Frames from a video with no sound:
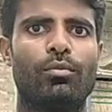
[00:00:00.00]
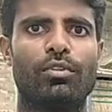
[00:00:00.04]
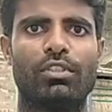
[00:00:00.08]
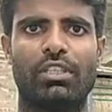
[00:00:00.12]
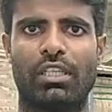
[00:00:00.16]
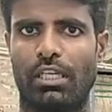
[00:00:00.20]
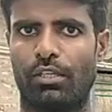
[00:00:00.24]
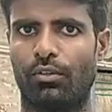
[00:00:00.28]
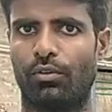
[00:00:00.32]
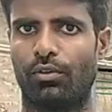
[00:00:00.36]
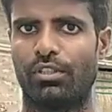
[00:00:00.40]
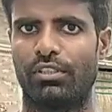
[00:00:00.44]
বলবো
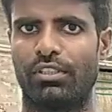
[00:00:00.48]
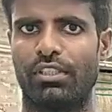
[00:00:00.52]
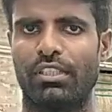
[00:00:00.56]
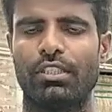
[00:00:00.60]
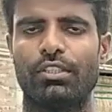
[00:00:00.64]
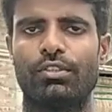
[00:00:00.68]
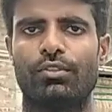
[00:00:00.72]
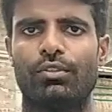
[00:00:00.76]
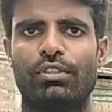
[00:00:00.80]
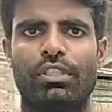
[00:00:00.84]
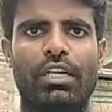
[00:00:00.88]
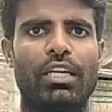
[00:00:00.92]
যে কেন
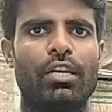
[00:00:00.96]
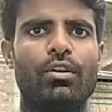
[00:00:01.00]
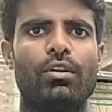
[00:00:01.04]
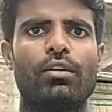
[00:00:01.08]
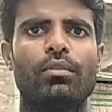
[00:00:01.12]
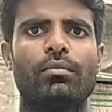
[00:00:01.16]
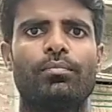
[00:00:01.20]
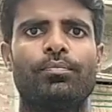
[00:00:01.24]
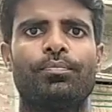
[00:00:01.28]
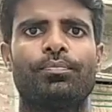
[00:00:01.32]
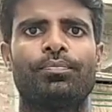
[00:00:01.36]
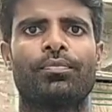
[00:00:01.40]
হচ্ছে তো যাই
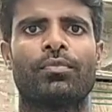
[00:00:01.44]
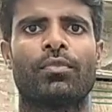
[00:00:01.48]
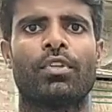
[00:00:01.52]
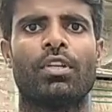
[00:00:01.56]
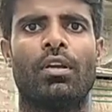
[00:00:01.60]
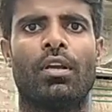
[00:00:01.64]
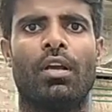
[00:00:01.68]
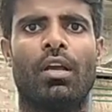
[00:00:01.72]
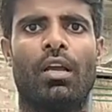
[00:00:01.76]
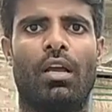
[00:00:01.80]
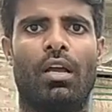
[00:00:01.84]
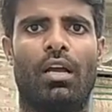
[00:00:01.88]
হোক
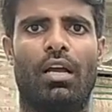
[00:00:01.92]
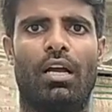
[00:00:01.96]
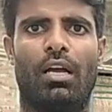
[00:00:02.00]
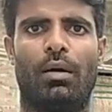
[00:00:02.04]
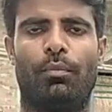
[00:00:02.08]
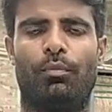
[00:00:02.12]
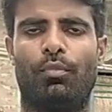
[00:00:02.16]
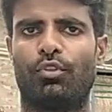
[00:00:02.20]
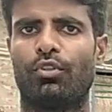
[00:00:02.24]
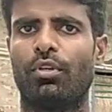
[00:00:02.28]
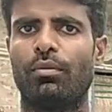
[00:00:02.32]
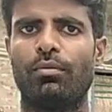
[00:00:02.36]

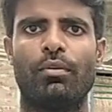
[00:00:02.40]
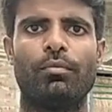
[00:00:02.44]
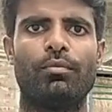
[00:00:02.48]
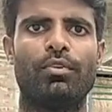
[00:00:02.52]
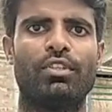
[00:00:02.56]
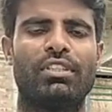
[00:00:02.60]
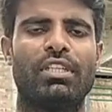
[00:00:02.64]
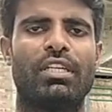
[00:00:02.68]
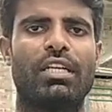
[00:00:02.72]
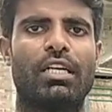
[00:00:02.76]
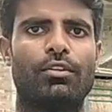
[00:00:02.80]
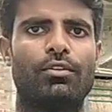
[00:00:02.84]
প্রথম
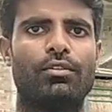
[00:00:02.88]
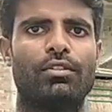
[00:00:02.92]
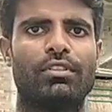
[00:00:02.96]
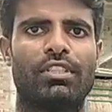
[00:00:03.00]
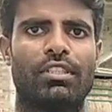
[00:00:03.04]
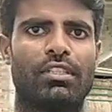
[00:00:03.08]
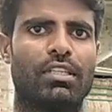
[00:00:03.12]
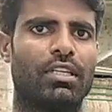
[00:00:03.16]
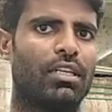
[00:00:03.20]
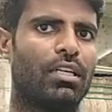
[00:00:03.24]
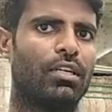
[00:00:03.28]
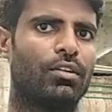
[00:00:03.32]
নম্বর যে কারণ
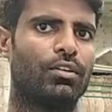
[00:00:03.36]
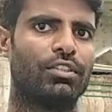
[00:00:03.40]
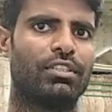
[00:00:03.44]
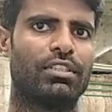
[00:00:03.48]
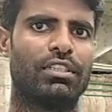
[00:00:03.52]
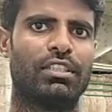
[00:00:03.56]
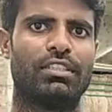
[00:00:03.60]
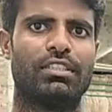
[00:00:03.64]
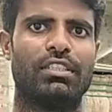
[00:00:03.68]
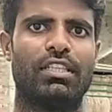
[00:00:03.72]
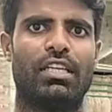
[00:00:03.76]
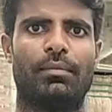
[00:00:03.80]
সেটা
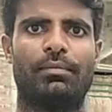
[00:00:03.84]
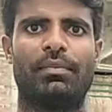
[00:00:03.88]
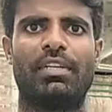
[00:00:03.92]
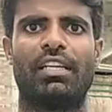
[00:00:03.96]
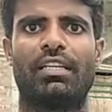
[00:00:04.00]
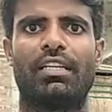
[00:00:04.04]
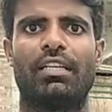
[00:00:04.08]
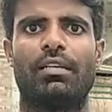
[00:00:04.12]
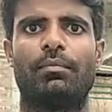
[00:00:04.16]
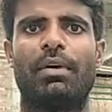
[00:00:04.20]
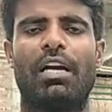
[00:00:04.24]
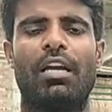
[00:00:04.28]
হচ্ছে যে
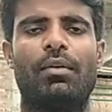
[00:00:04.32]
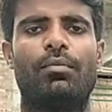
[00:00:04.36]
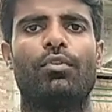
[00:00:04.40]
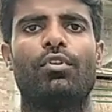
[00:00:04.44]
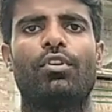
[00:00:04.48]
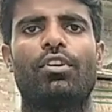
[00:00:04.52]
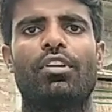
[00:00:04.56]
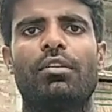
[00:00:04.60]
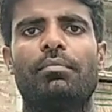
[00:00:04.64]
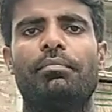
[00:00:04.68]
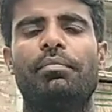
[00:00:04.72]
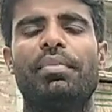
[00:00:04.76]
আপনাকে
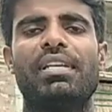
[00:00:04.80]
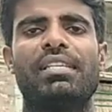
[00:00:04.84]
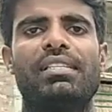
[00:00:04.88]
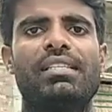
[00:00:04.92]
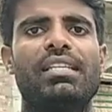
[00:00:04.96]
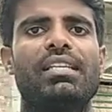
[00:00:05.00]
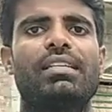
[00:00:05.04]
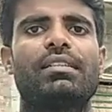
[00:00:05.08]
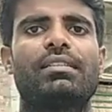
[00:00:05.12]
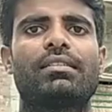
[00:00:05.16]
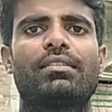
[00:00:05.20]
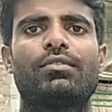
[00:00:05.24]
বায়োফ্লকের
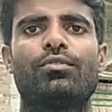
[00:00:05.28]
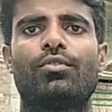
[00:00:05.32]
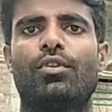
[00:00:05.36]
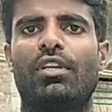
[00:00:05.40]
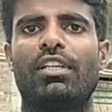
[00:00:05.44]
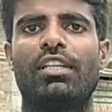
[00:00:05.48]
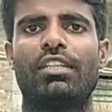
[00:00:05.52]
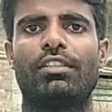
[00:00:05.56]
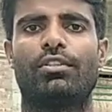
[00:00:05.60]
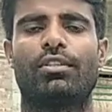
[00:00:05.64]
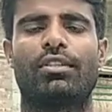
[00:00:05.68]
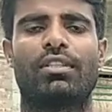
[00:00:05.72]
বেসিক
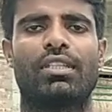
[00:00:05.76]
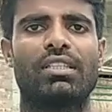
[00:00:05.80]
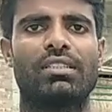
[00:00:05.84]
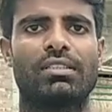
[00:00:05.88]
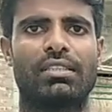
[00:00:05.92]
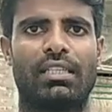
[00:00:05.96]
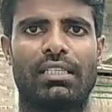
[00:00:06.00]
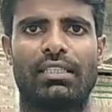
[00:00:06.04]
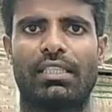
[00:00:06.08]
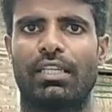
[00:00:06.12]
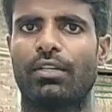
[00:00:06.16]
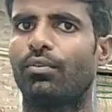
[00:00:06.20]
নলেজ অর্থাৎ
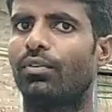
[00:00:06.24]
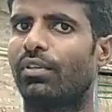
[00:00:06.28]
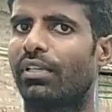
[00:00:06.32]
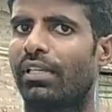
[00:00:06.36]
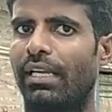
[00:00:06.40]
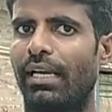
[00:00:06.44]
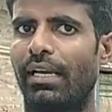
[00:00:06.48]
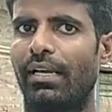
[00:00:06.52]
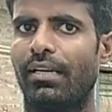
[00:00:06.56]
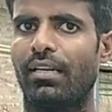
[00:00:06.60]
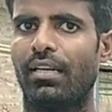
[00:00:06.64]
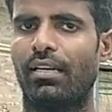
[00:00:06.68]
সাধারণ
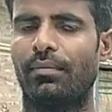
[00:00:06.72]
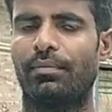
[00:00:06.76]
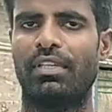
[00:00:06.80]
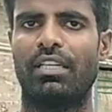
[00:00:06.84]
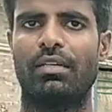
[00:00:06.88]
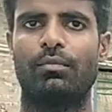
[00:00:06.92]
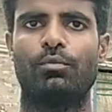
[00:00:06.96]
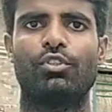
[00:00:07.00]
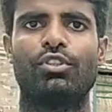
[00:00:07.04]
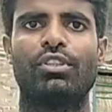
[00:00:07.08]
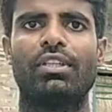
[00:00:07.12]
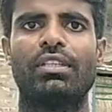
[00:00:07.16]
জ্ঞান
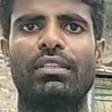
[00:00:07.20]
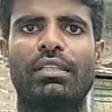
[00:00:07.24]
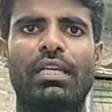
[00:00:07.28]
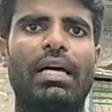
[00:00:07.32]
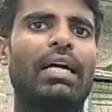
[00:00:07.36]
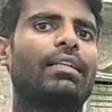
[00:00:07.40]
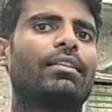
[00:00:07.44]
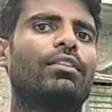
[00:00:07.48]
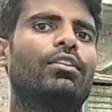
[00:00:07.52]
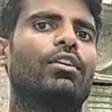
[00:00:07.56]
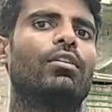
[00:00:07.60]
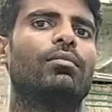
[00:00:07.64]
আপনার মধ্যে
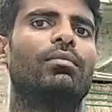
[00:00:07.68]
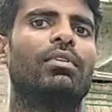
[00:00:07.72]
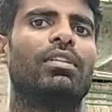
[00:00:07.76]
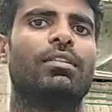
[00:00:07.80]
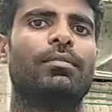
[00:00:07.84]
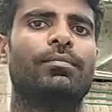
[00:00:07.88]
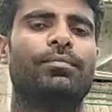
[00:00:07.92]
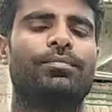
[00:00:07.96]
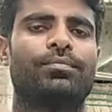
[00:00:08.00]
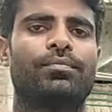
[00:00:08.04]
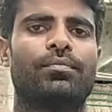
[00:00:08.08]
থাকতে হবে